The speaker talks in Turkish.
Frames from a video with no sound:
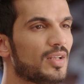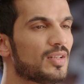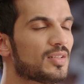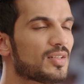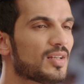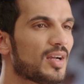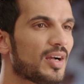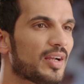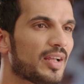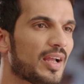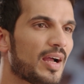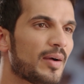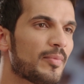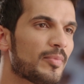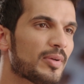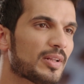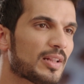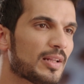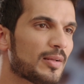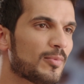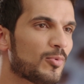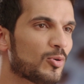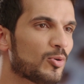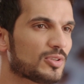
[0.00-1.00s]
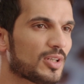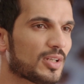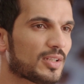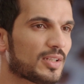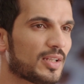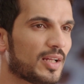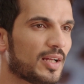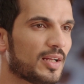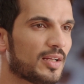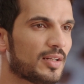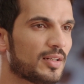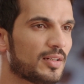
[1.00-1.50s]
Ne anlamı olabilir?
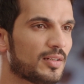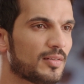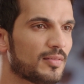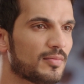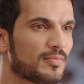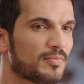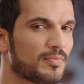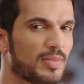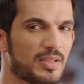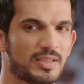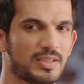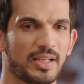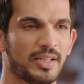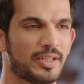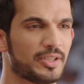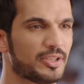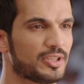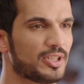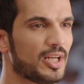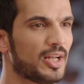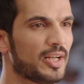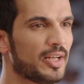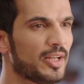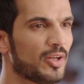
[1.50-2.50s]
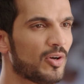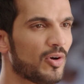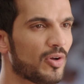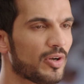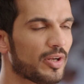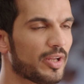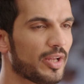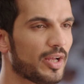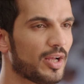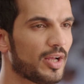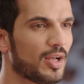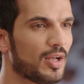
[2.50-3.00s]
Sadece bir
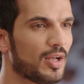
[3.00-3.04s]
sembol.